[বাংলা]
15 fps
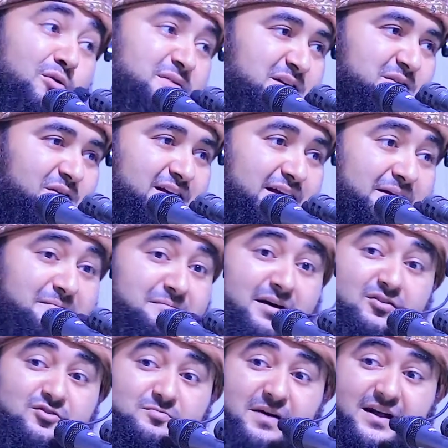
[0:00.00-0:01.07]
কমই করে
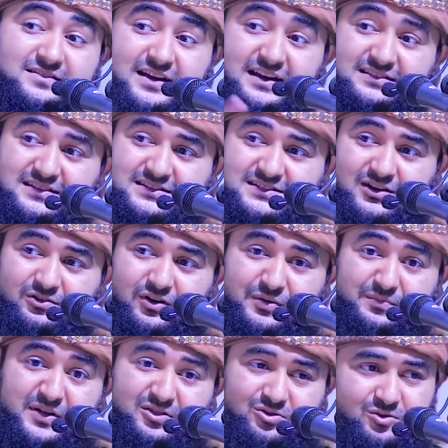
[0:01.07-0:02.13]
মানুষ বাঁচার চেষ্টা করে
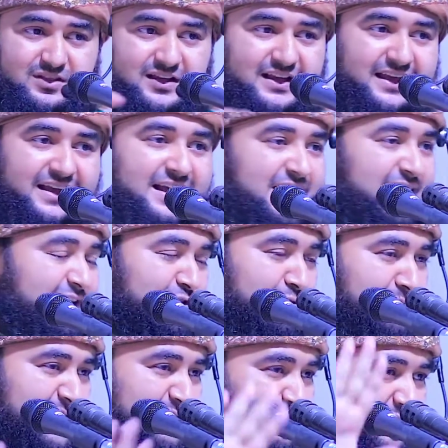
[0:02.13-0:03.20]
মৃত্যু থেকে কিন্তু
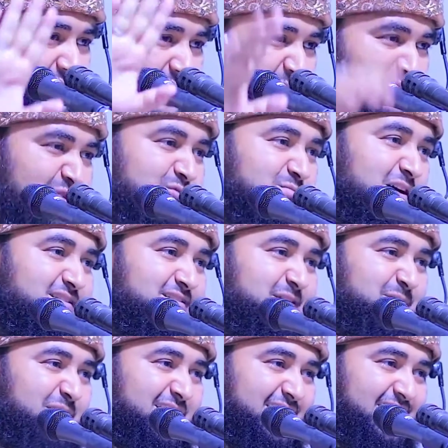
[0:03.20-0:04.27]
মৃত্যু থেকে মানুষ বাঁচতে
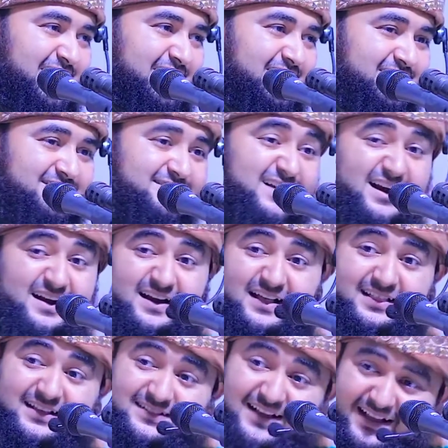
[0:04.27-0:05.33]
পারে না
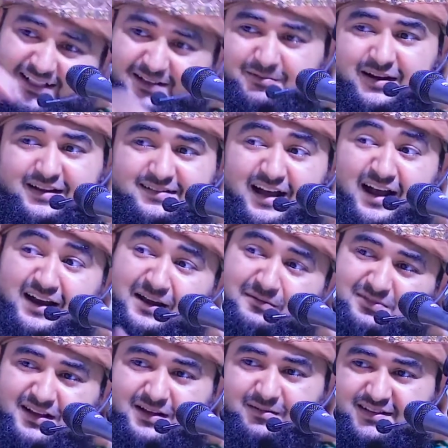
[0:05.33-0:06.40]
জান্নাতে যাইতে পারে
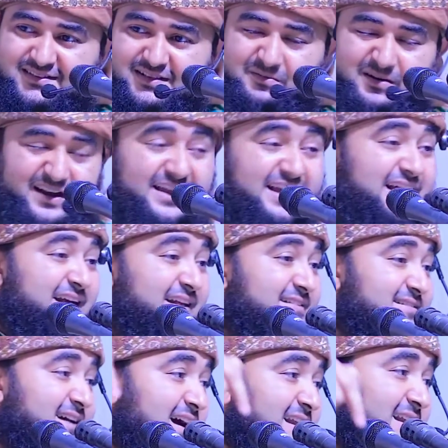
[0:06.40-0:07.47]
জাহান্নাম থেকে বাঁচতে পারে
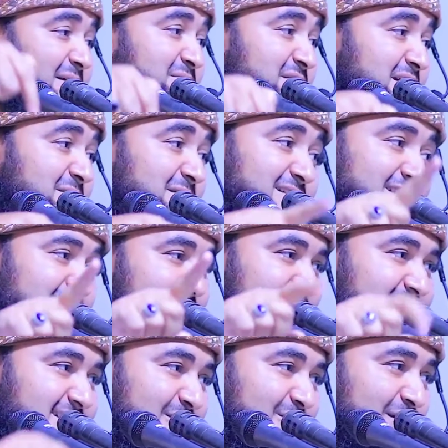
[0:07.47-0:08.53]
জাহান্নাম থেকে বাঁচার
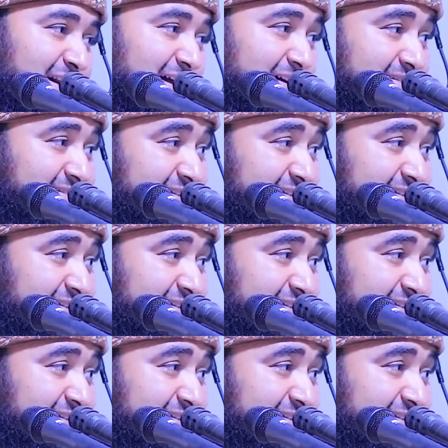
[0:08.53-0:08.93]
চেষ্টা করে না